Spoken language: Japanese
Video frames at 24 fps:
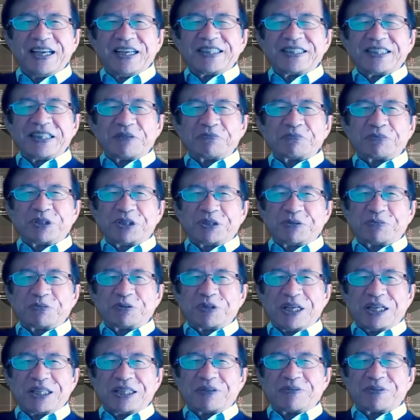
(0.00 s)
全部自分
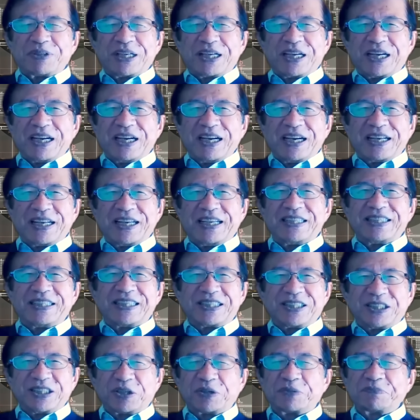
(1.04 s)
の頭で考えればいいんで
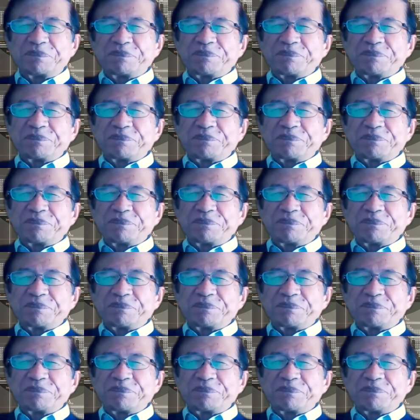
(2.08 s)
すよ。